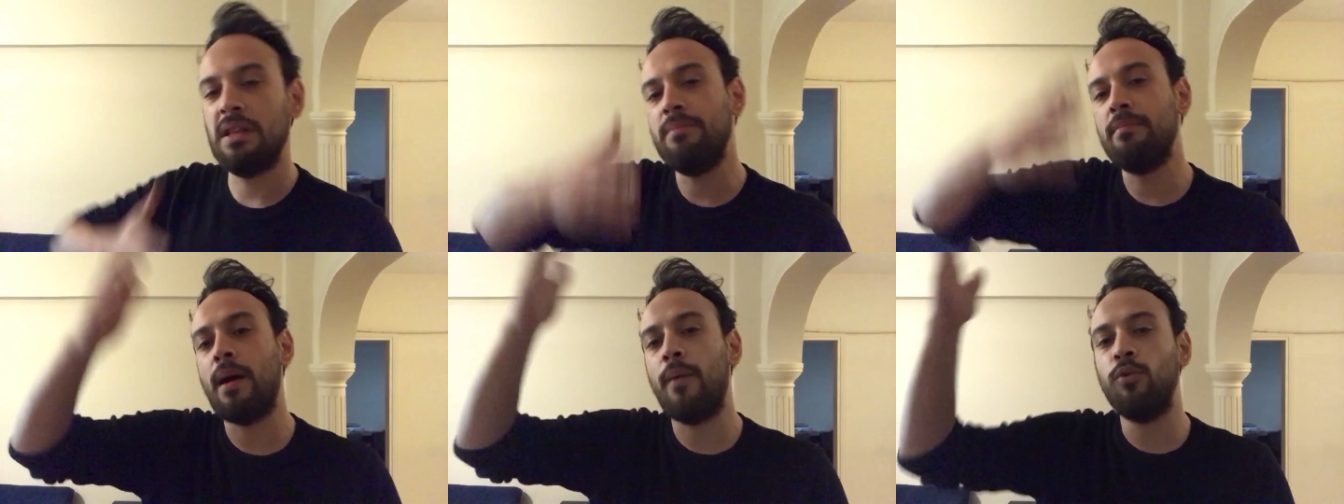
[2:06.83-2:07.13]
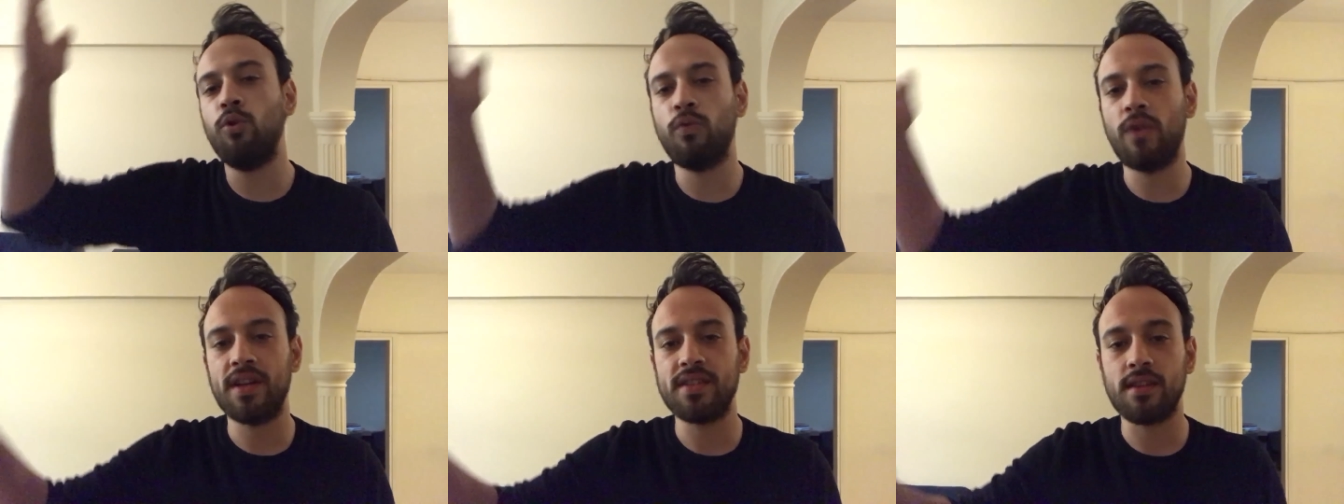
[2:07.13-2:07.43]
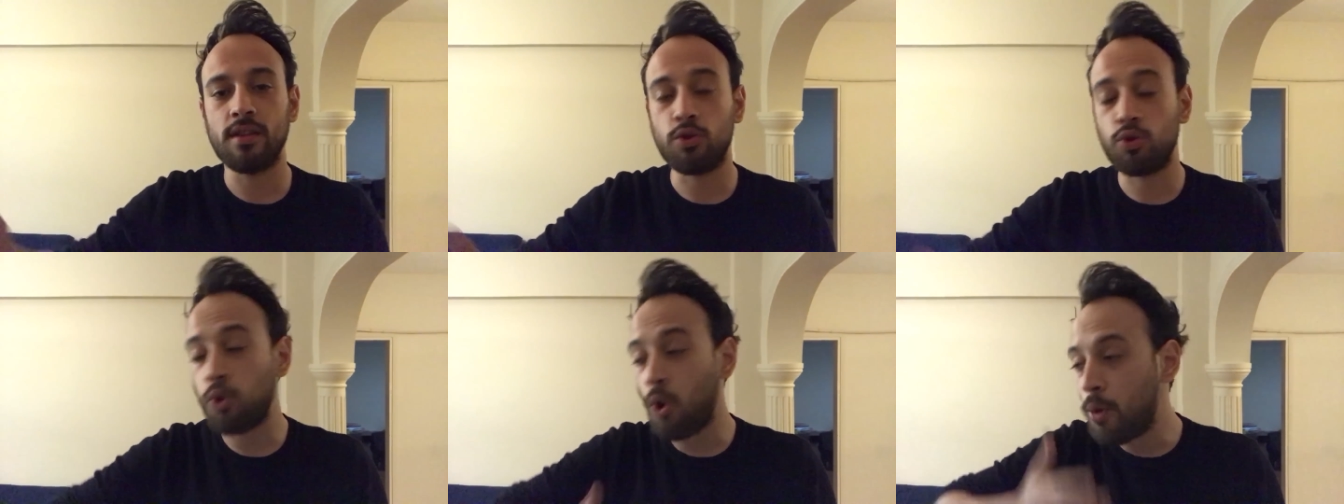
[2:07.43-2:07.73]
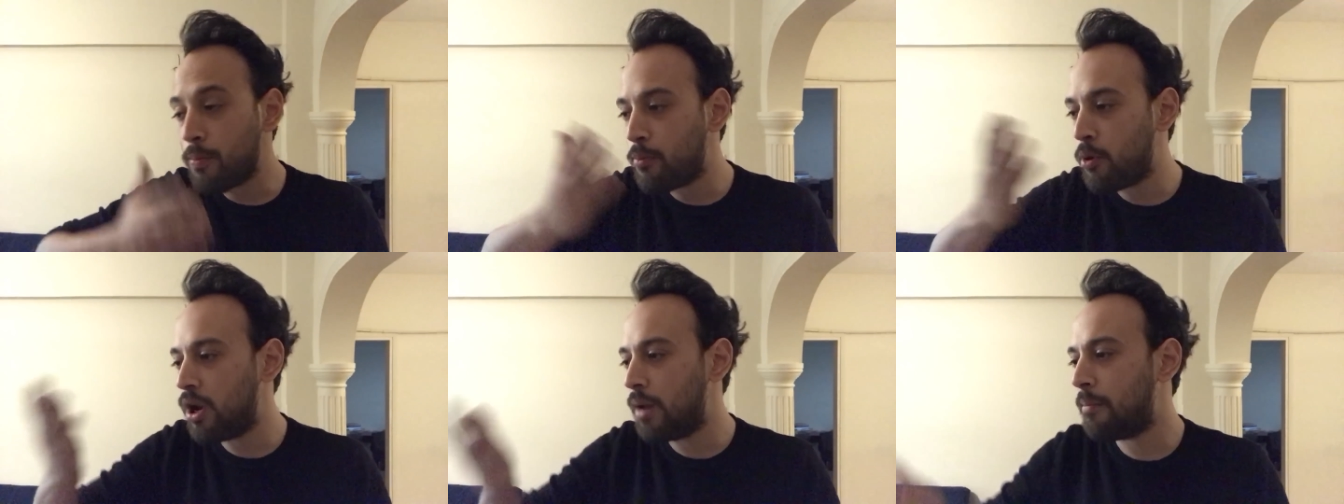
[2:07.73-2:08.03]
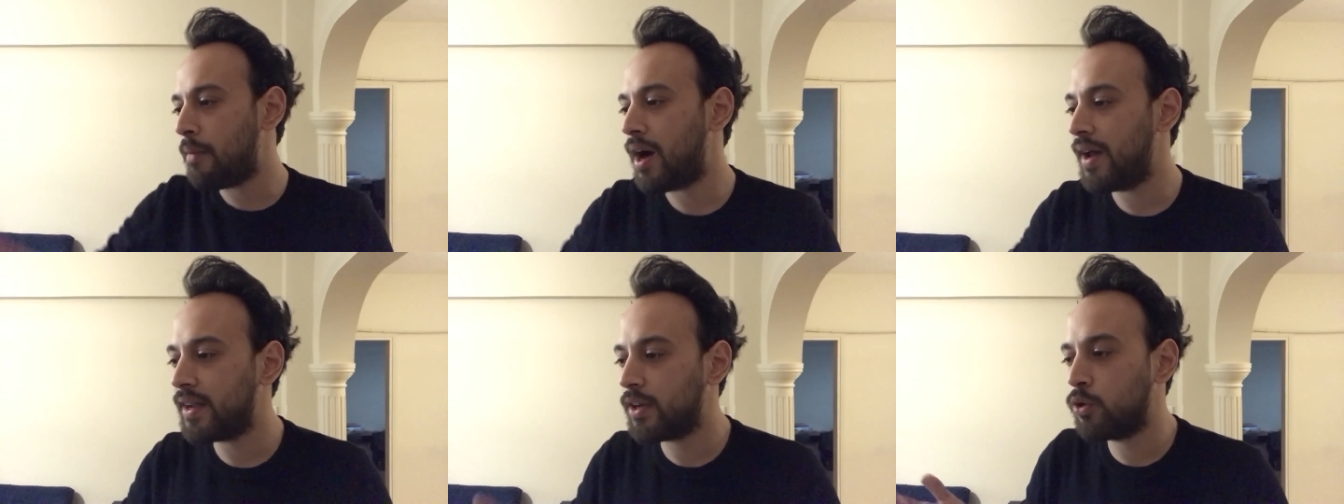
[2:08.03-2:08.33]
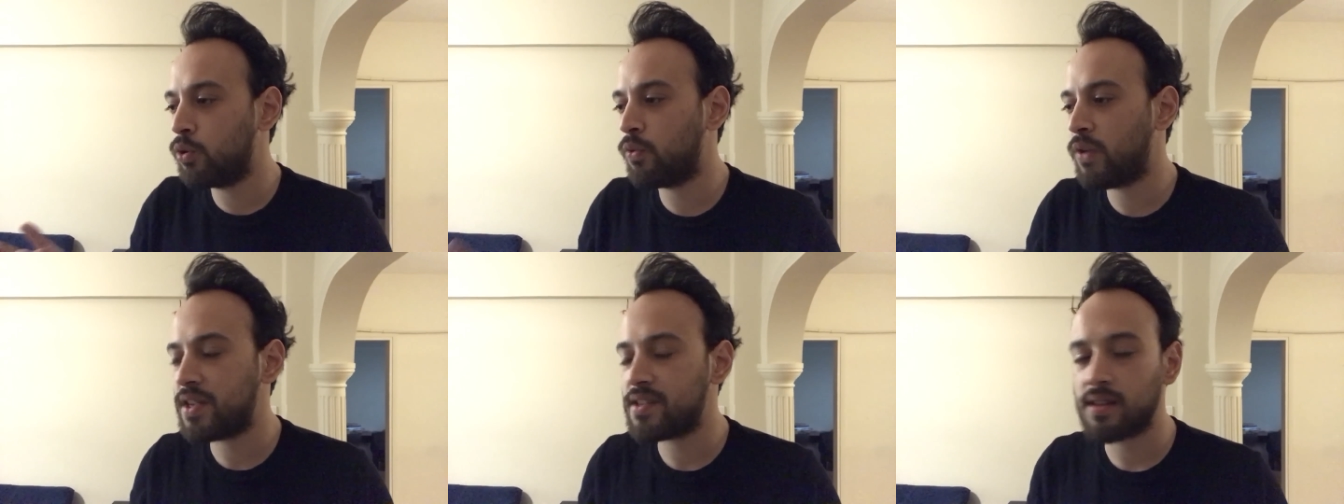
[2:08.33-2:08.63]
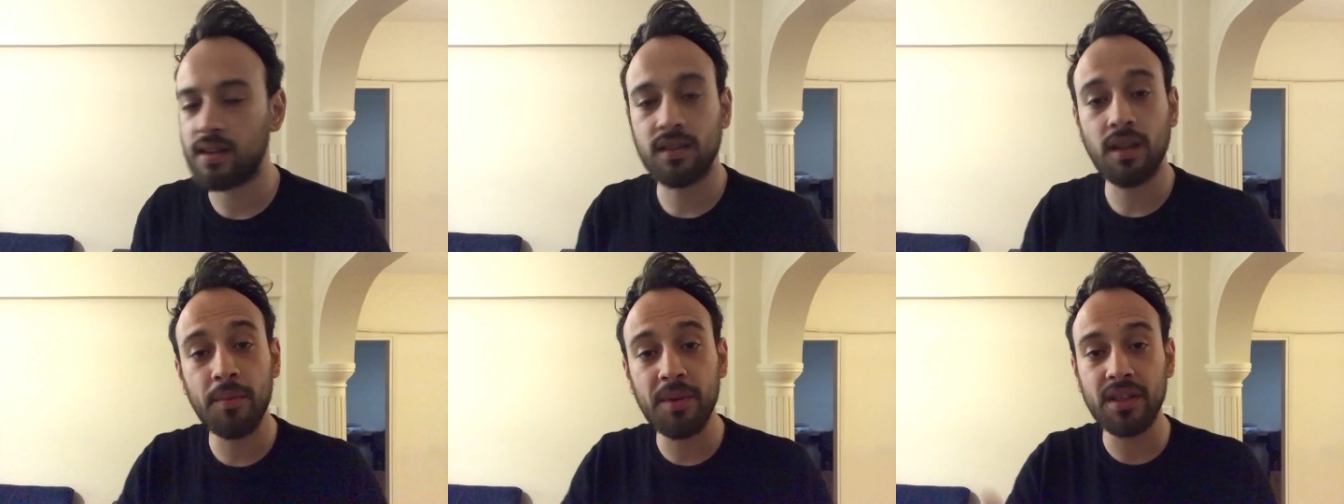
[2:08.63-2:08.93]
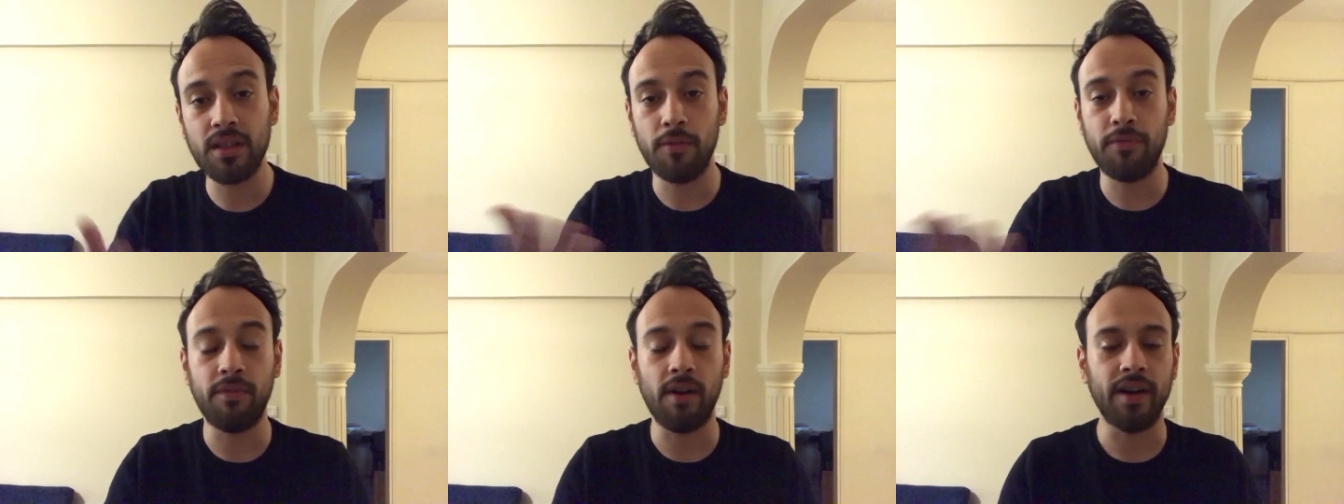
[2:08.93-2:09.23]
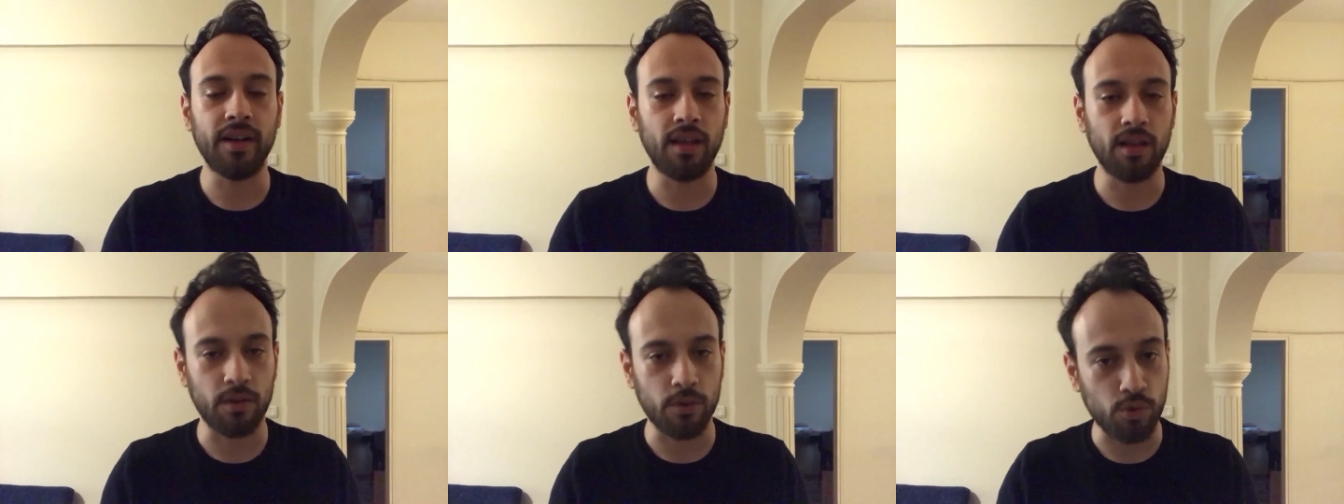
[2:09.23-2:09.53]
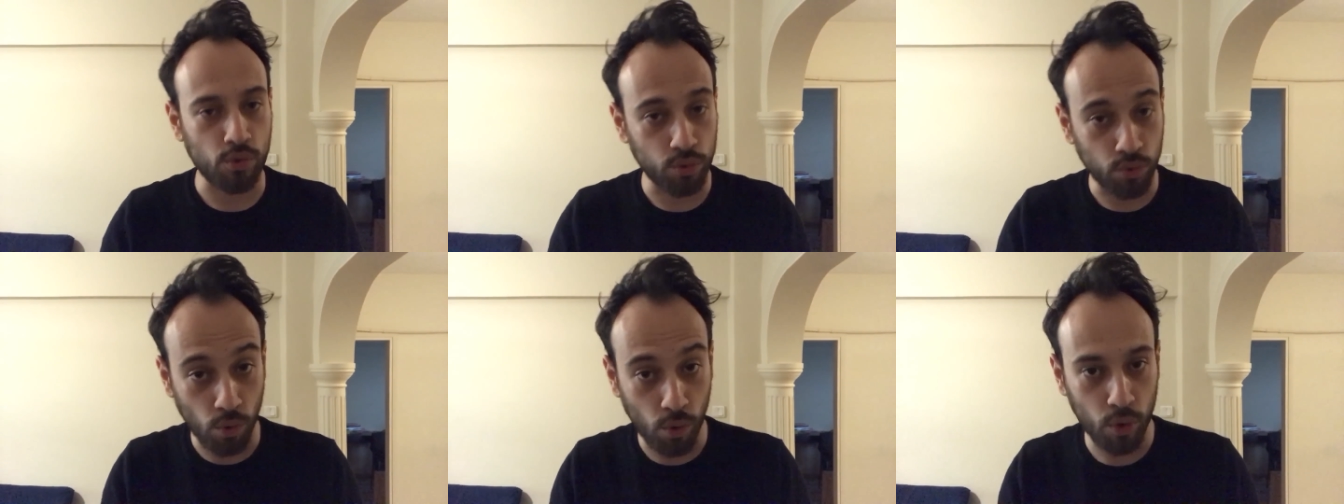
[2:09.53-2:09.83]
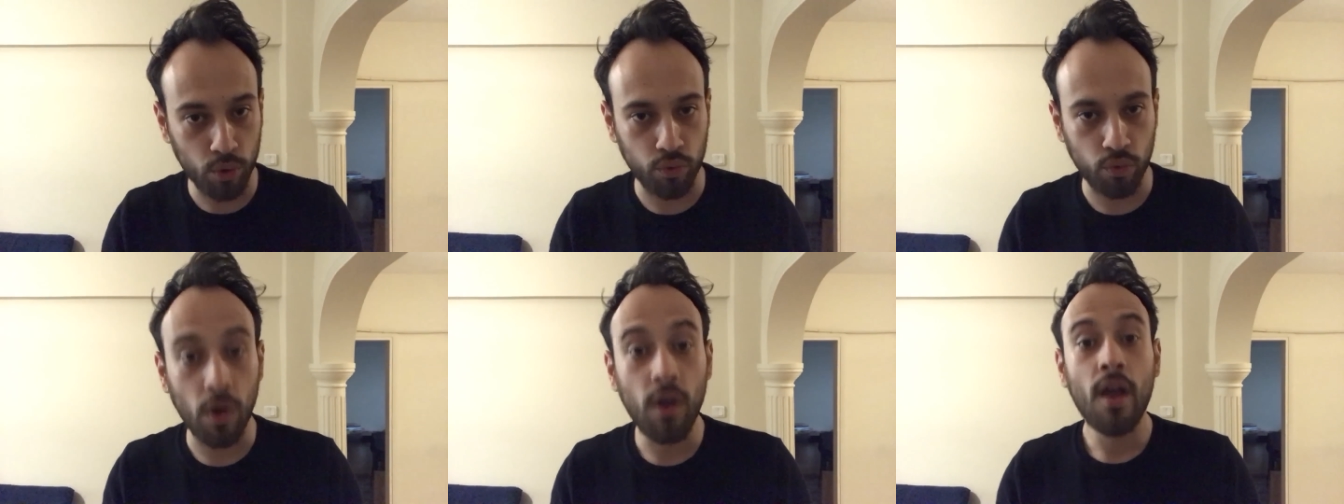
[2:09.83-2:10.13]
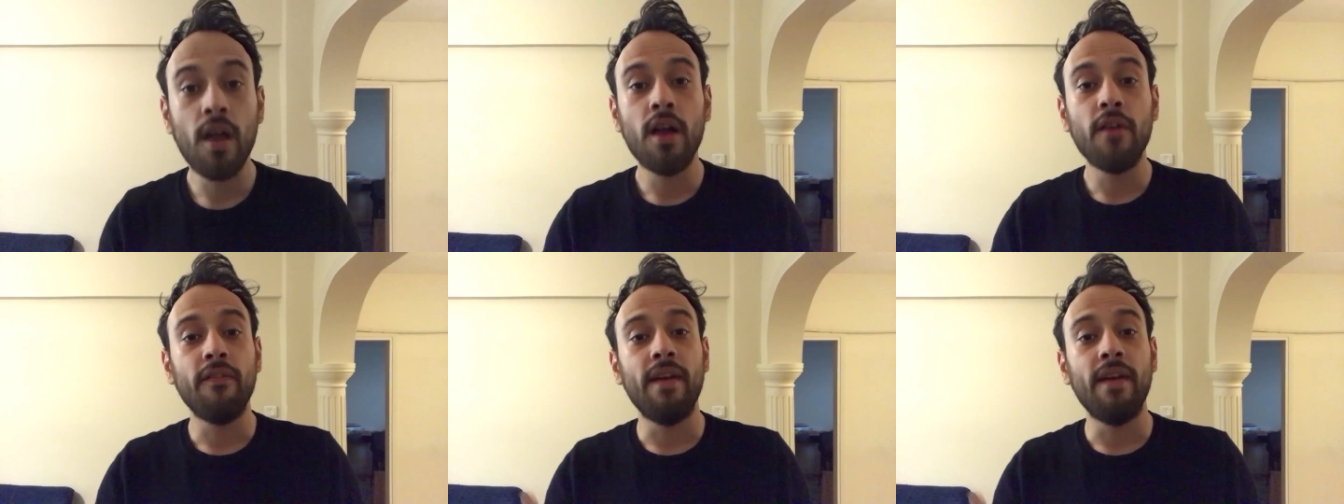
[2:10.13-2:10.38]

bilmem ne üniversitesi çok böyle marka üniversiteler tabii ki de fark yaratıyor. Doğrudur.